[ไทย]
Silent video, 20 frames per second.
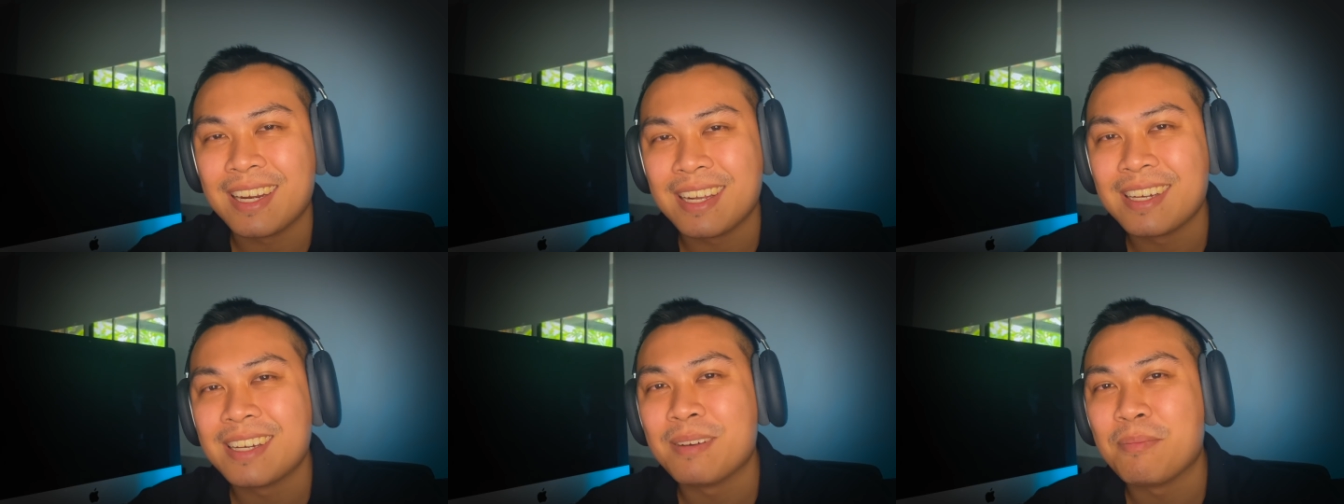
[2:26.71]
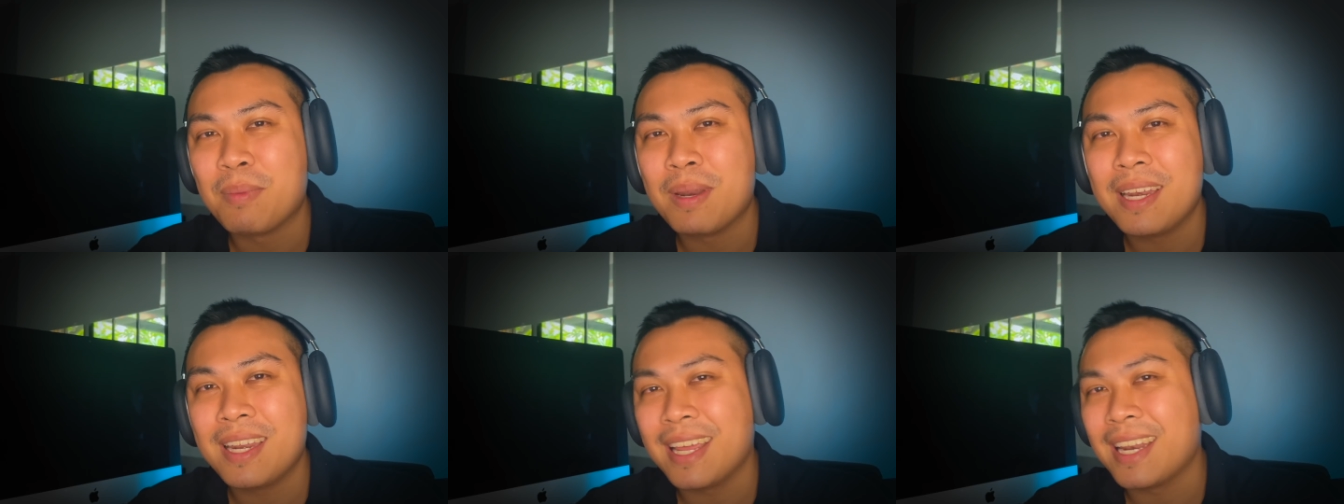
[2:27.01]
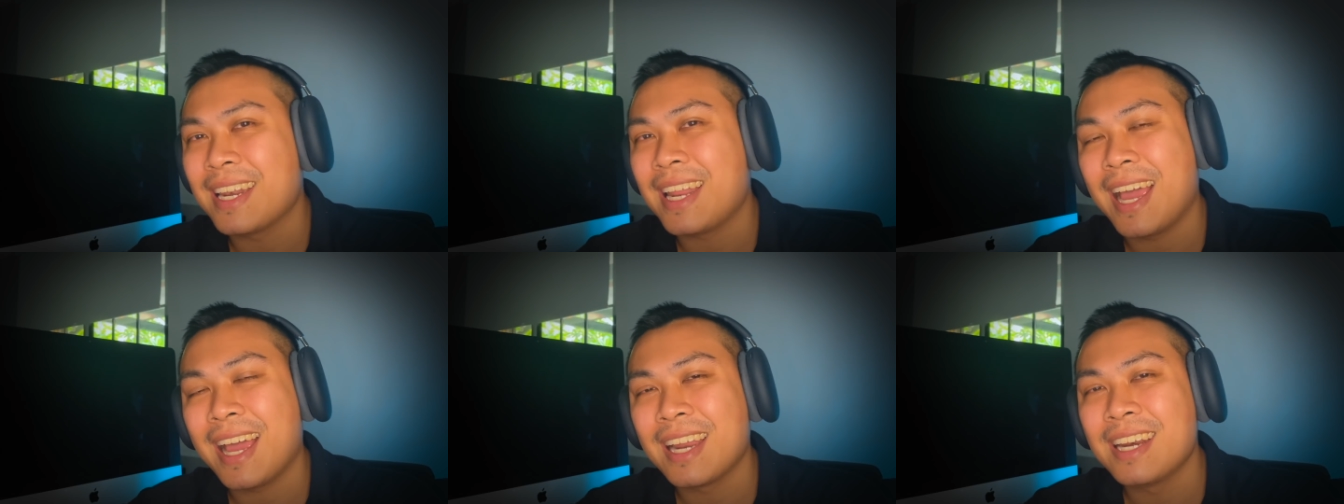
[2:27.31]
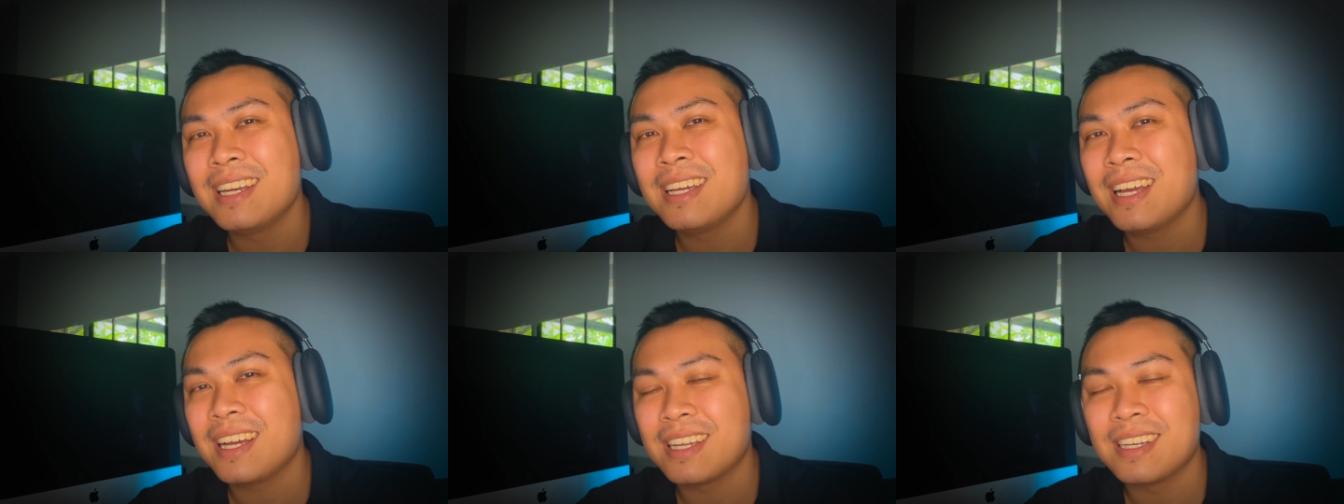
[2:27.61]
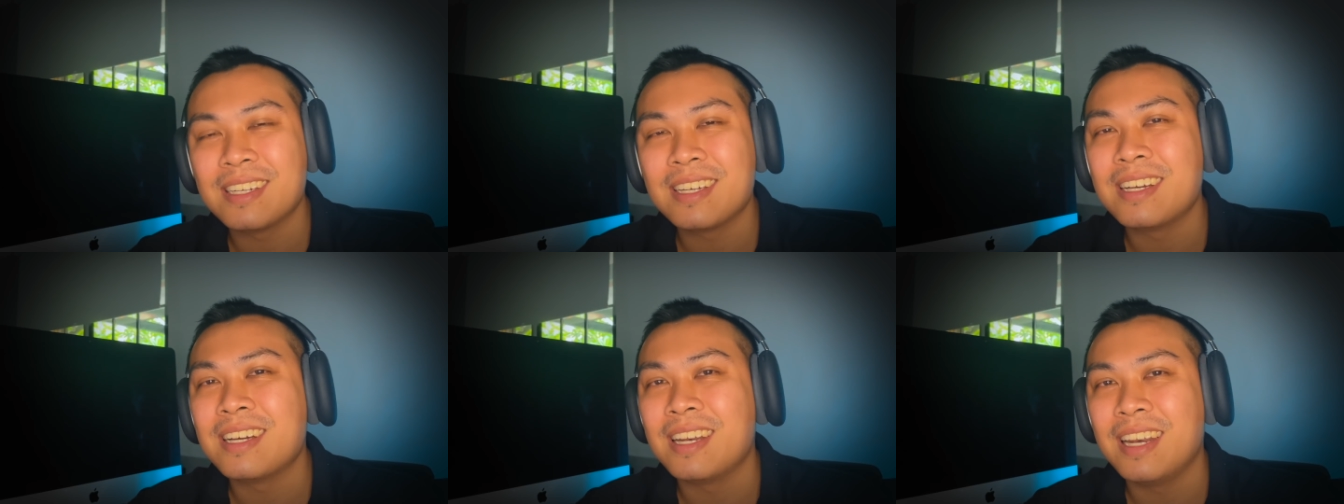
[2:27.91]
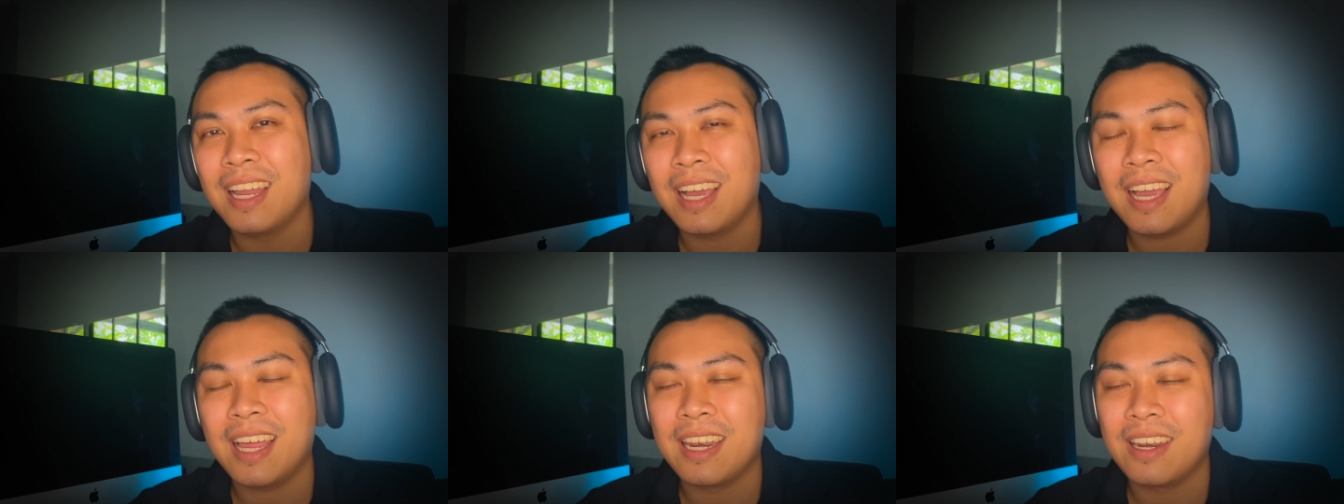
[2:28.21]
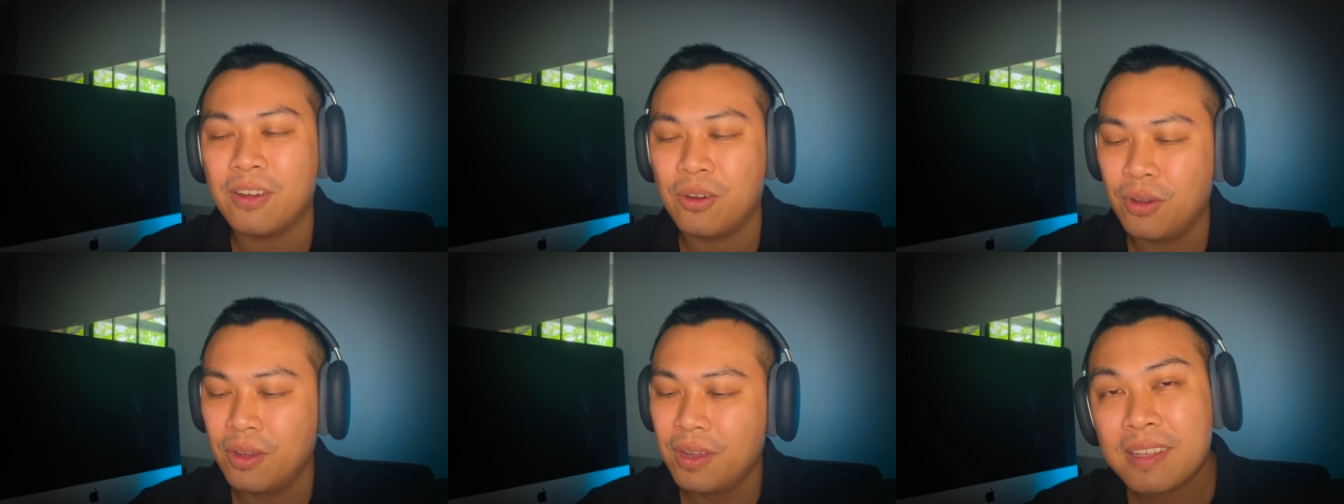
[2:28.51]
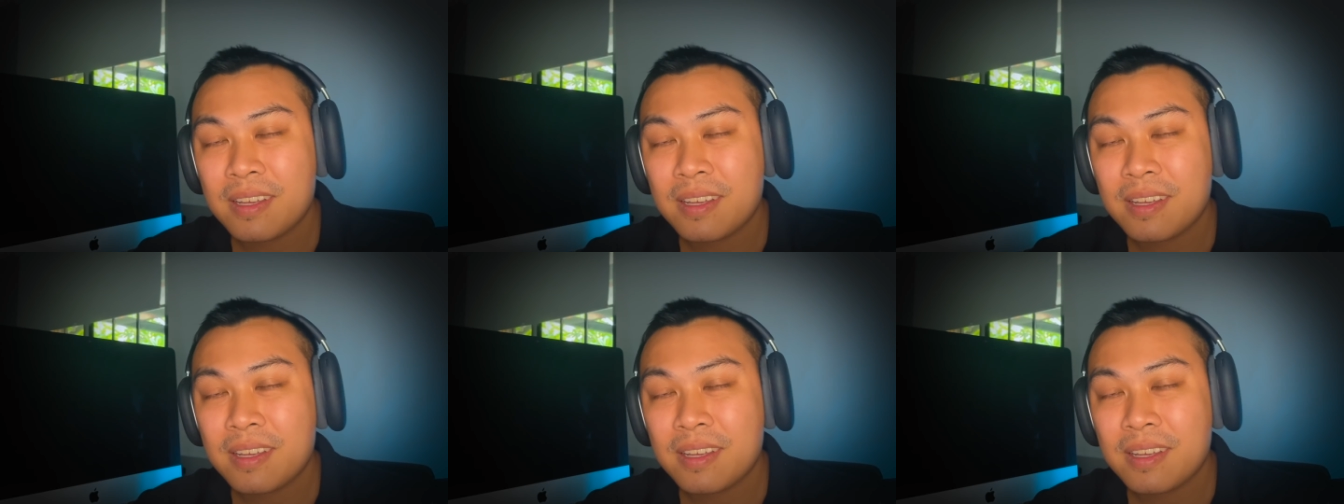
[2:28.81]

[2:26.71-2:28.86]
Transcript: เออ เป็นเหรียญทางเลือกอื่นๆแล้วกันเนาะ